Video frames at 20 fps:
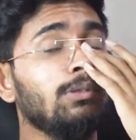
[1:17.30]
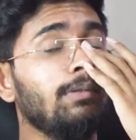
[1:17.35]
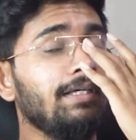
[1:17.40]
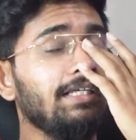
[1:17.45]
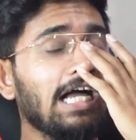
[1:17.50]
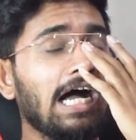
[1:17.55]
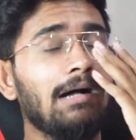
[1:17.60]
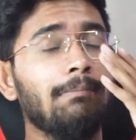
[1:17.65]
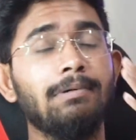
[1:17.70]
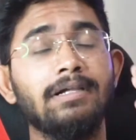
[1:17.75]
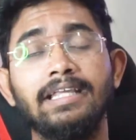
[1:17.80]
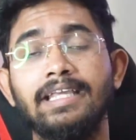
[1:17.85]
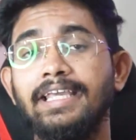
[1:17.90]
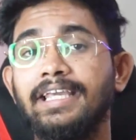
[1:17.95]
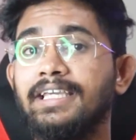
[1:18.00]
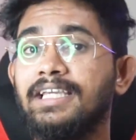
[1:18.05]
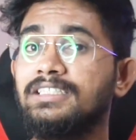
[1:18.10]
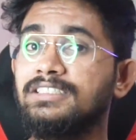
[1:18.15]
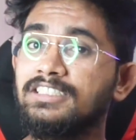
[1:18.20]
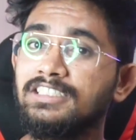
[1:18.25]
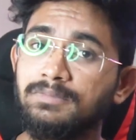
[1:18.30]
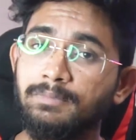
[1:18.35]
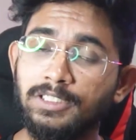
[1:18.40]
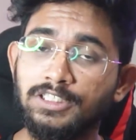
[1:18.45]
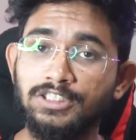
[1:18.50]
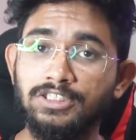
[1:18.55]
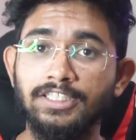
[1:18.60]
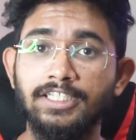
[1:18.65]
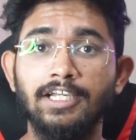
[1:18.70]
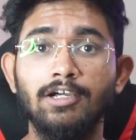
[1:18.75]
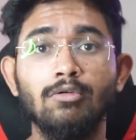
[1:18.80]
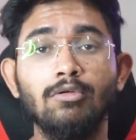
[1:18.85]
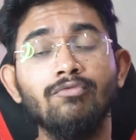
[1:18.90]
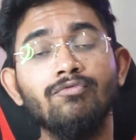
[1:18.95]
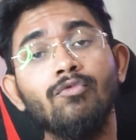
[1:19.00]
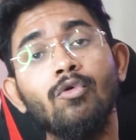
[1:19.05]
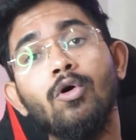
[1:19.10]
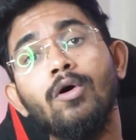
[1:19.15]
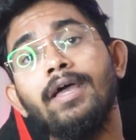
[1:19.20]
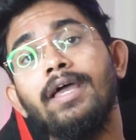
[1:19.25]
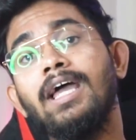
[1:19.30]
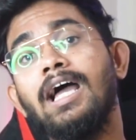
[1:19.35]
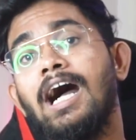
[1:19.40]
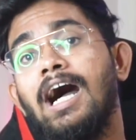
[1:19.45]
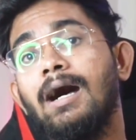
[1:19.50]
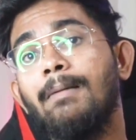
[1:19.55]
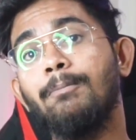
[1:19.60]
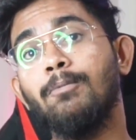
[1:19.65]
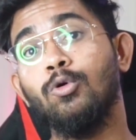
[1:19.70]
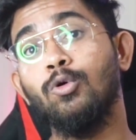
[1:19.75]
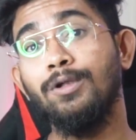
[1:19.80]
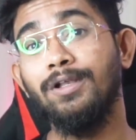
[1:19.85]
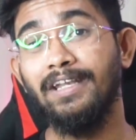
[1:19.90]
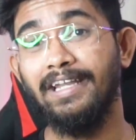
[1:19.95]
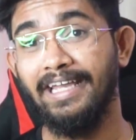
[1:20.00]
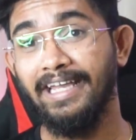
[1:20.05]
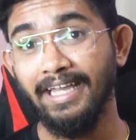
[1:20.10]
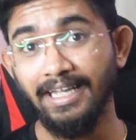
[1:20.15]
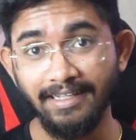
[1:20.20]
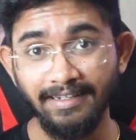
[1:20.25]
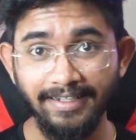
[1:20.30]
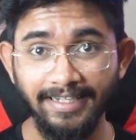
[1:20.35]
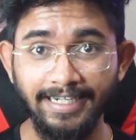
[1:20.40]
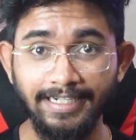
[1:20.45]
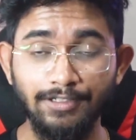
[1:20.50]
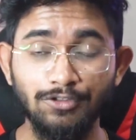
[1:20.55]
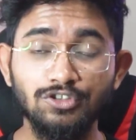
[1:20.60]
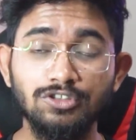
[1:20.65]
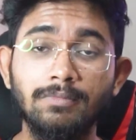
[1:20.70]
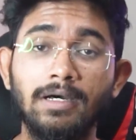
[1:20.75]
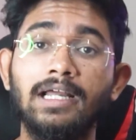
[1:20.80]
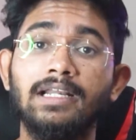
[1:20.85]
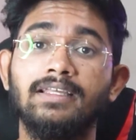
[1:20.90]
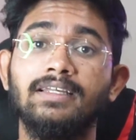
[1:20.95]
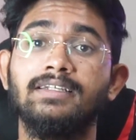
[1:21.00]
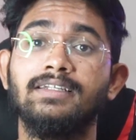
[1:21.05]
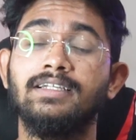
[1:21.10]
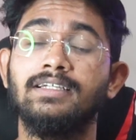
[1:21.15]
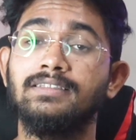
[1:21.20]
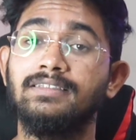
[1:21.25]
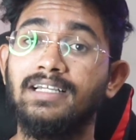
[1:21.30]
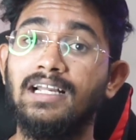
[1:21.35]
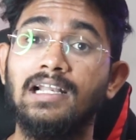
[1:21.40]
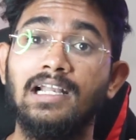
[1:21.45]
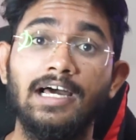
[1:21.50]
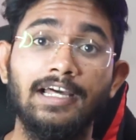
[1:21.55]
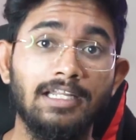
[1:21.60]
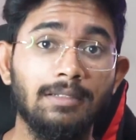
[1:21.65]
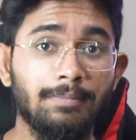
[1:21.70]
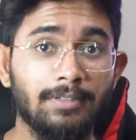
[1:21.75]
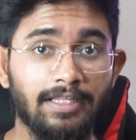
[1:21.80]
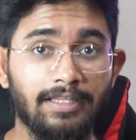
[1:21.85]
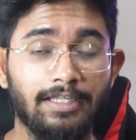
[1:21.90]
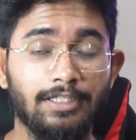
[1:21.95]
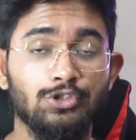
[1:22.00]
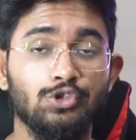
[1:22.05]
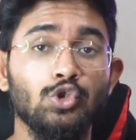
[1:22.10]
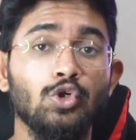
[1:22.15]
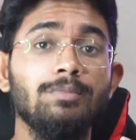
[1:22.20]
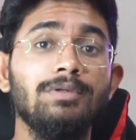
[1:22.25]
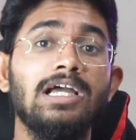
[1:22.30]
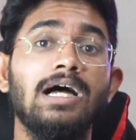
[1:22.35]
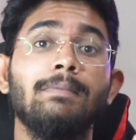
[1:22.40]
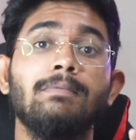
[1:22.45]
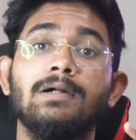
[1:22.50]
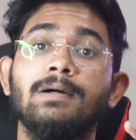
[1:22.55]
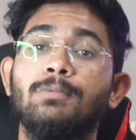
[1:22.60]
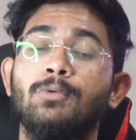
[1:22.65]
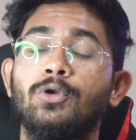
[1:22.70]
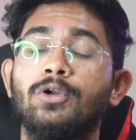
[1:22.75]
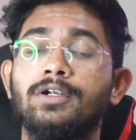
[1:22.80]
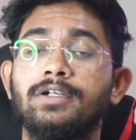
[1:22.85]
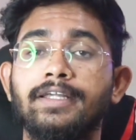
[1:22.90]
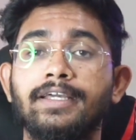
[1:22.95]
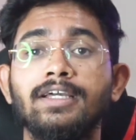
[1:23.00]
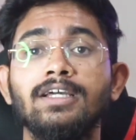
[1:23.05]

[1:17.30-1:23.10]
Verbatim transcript: तो भाई यहाँ पर एक ही चीज बचती है और वो है आपको नए क्रिएटिव मार्केट के अंदर लाने पड़ेंगे जो भी आपका प्रोडक्ट